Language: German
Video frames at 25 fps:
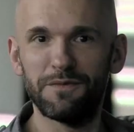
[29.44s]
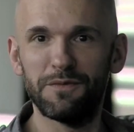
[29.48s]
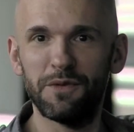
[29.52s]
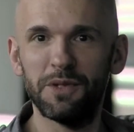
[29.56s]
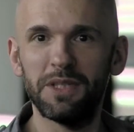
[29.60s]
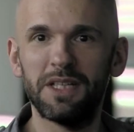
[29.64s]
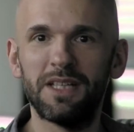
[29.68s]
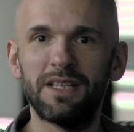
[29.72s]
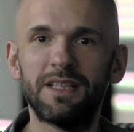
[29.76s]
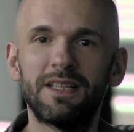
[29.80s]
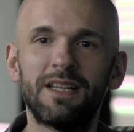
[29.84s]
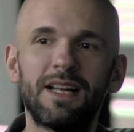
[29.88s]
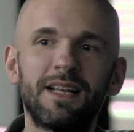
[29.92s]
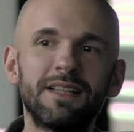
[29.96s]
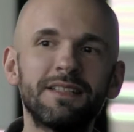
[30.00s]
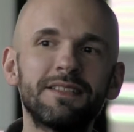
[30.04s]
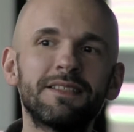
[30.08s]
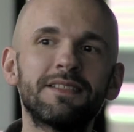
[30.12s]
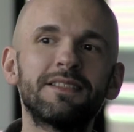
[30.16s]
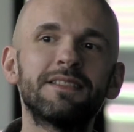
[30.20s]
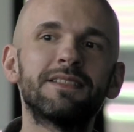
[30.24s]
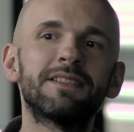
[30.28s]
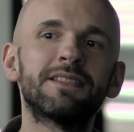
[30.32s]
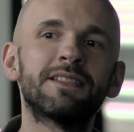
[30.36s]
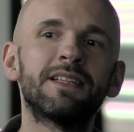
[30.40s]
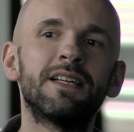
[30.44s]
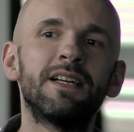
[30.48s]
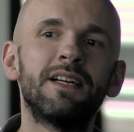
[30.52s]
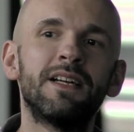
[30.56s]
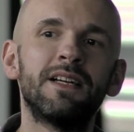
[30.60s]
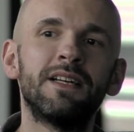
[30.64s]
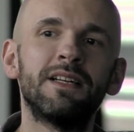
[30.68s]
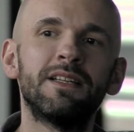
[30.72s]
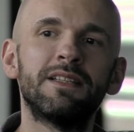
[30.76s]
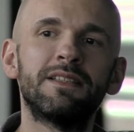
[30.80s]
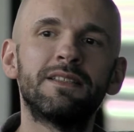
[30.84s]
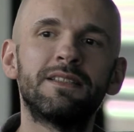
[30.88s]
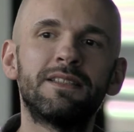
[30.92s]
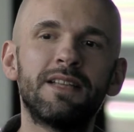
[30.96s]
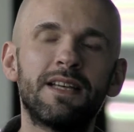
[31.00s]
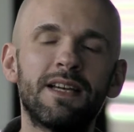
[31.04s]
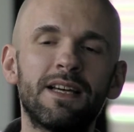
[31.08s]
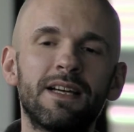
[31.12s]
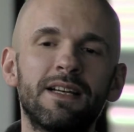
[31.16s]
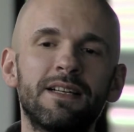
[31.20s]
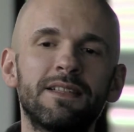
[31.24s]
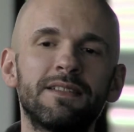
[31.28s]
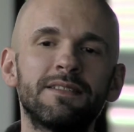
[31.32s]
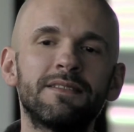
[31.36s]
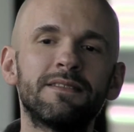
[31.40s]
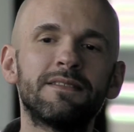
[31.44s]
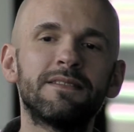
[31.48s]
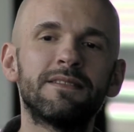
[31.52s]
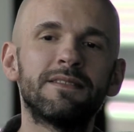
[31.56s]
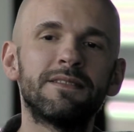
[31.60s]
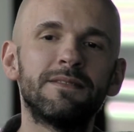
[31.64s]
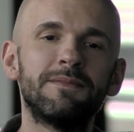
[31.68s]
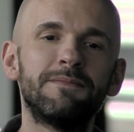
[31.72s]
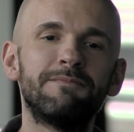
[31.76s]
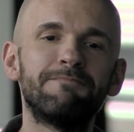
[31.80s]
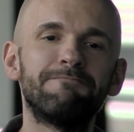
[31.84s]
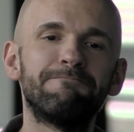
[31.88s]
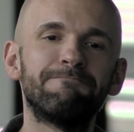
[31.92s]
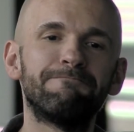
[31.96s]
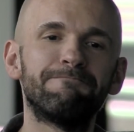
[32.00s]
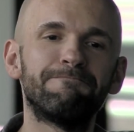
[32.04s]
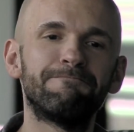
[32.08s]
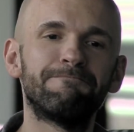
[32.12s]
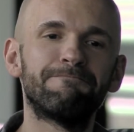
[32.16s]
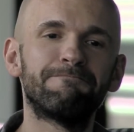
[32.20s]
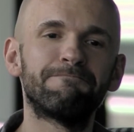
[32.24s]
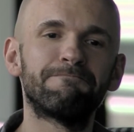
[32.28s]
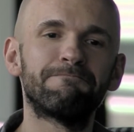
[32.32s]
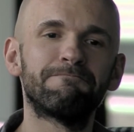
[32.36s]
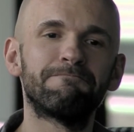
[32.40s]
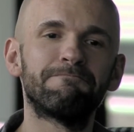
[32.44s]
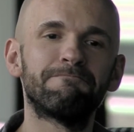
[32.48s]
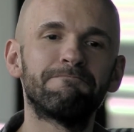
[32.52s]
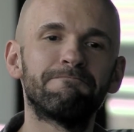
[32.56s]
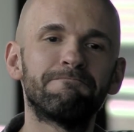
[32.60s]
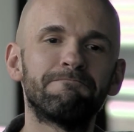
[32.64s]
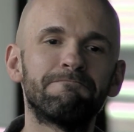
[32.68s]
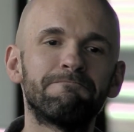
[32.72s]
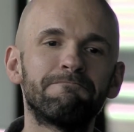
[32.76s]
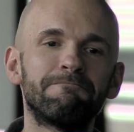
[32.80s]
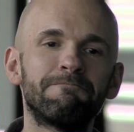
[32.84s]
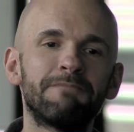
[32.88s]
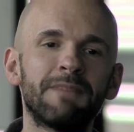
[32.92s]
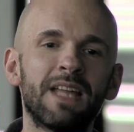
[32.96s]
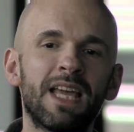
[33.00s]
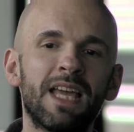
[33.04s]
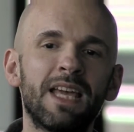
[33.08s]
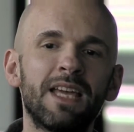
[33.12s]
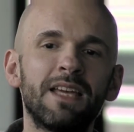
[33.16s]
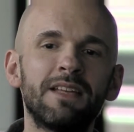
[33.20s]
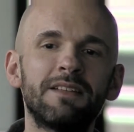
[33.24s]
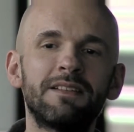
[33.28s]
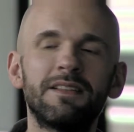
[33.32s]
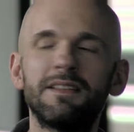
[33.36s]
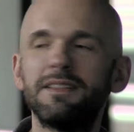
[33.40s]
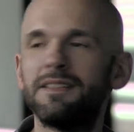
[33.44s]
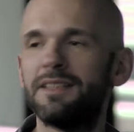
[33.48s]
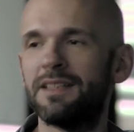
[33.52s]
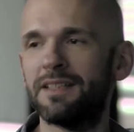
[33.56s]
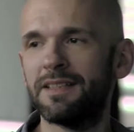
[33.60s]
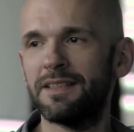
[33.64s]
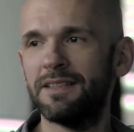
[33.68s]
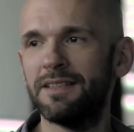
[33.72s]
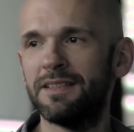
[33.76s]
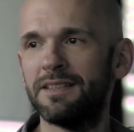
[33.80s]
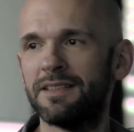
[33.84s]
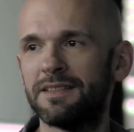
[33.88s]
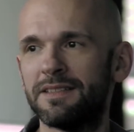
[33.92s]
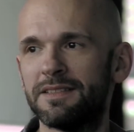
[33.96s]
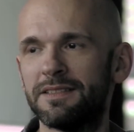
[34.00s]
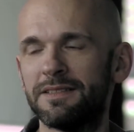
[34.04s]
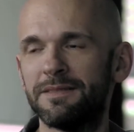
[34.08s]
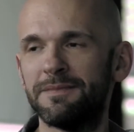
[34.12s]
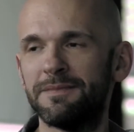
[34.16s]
von Atlantis, der ähm, den Krieg